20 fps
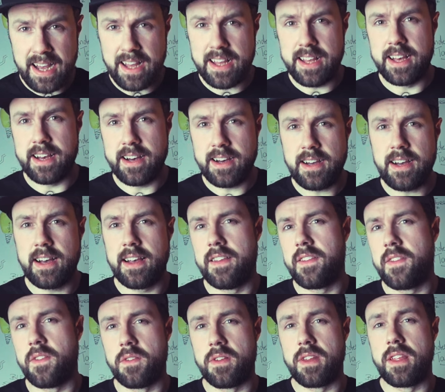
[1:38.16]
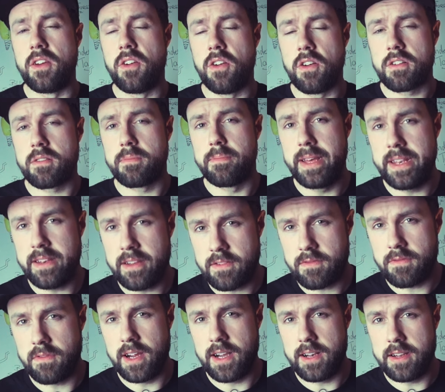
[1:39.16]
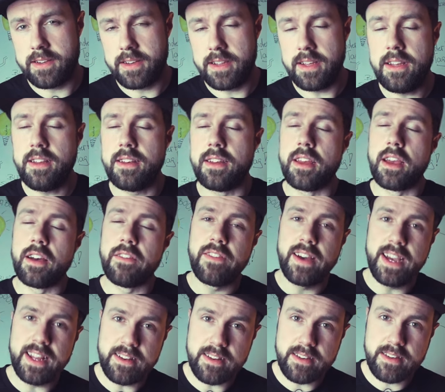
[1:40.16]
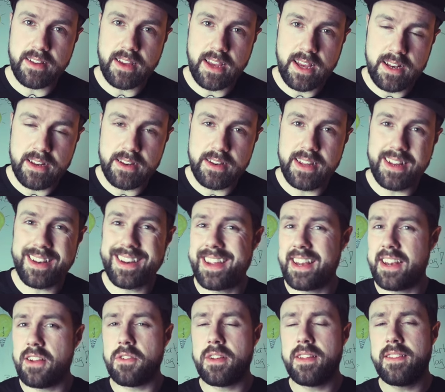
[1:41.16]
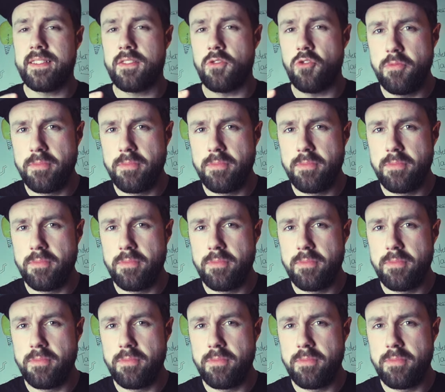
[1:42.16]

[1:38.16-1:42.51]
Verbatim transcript: AR, also die Augmented Reality, die erweiterte Realität, genau das